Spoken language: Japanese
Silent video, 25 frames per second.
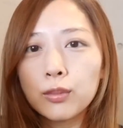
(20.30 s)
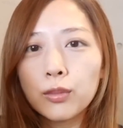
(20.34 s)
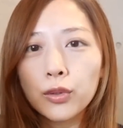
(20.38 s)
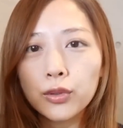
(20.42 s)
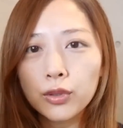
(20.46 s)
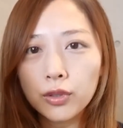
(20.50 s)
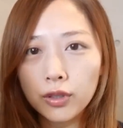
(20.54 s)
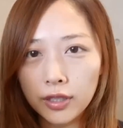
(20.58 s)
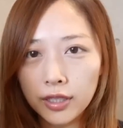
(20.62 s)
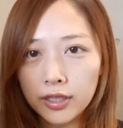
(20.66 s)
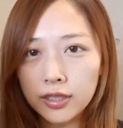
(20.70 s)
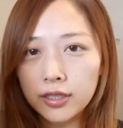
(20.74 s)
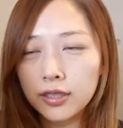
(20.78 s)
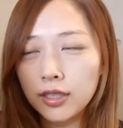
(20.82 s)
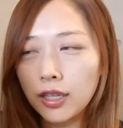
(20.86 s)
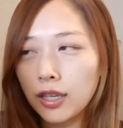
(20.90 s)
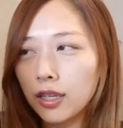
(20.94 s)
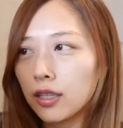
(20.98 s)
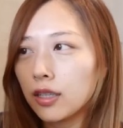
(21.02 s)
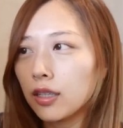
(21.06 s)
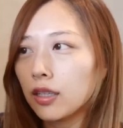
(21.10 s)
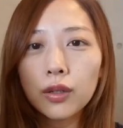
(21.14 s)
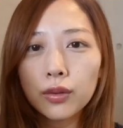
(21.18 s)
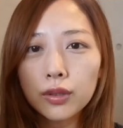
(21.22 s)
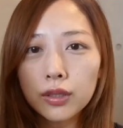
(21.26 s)
ものです
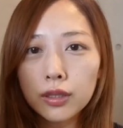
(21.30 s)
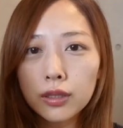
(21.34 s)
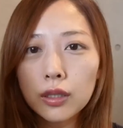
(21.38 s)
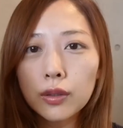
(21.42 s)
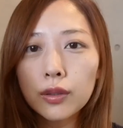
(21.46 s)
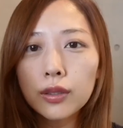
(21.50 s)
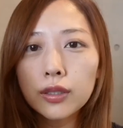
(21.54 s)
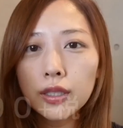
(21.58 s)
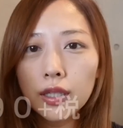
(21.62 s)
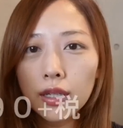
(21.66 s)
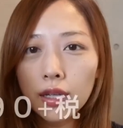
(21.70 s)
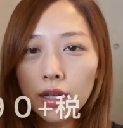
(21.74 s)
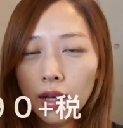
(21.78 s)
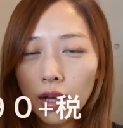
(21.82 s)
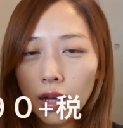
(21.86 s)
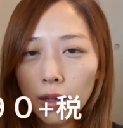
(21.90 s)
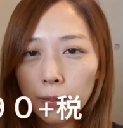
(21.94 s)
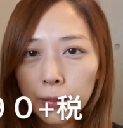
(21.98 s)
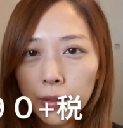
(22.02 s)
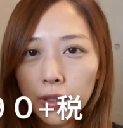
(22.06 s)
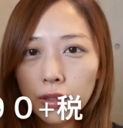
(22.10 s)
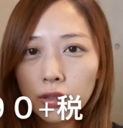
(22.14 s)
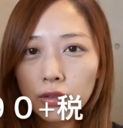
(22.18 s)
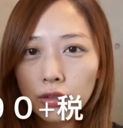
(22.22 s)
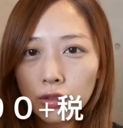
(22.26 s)
ね。こちらは
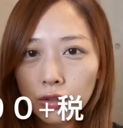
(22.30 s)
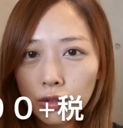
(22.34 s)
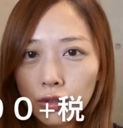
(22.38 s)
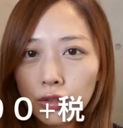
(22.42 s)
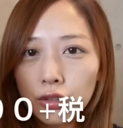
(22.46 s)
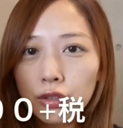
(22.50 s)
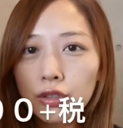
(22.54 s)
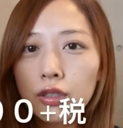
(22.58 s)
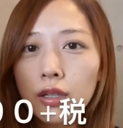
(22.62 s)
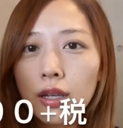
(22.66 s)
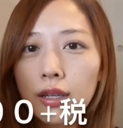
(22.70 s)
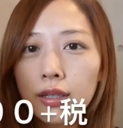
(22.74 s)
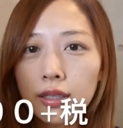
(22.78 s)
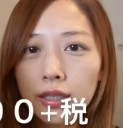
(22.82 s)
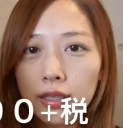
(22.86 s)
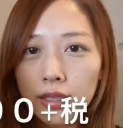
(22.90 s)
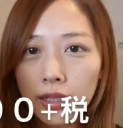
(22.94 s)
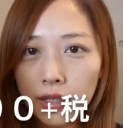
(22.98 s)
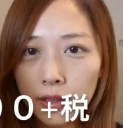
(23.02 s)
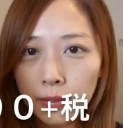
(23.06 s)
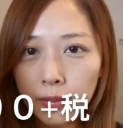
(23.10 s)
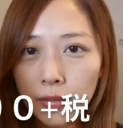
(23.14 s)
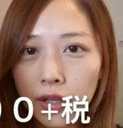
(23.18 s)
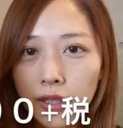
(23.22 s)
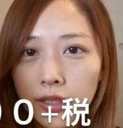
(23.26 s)
1890円にな
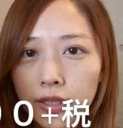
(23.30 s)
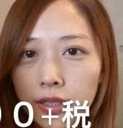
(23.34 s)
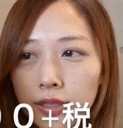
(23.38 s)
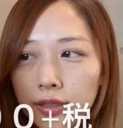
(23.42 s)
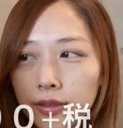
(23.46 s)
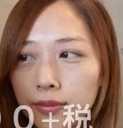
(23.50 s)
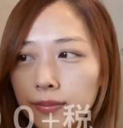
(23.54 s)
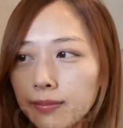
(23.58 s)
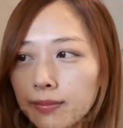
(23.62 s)
ります。